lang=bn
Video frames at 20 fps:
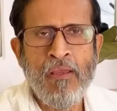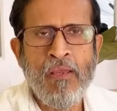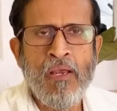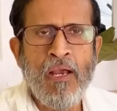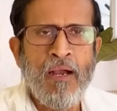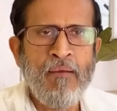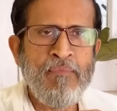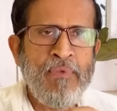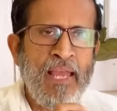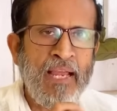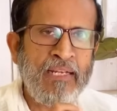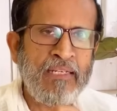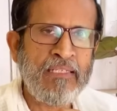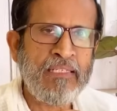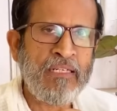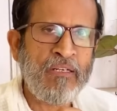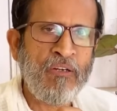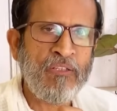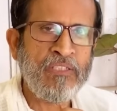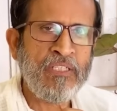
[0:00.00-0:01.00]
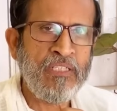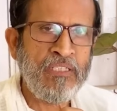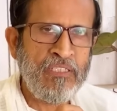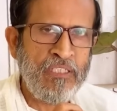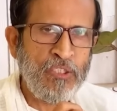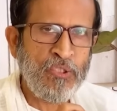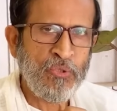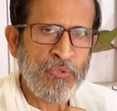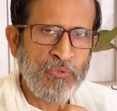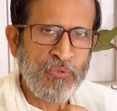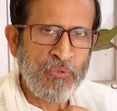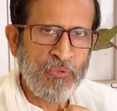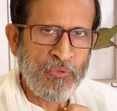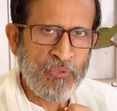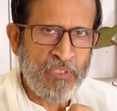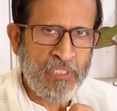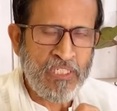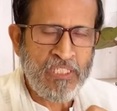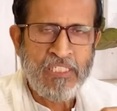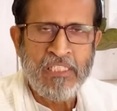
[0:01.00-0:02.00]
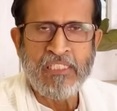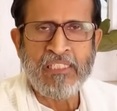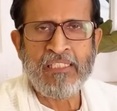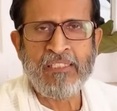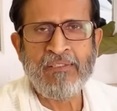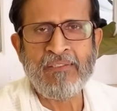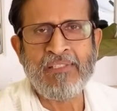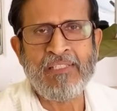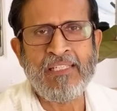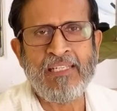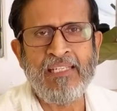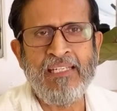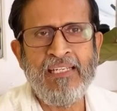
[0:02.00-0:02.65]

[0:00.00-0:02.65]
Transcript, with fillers: আমি একটা কথা দিয়ে শুরু করছি সেটা হচ্ছে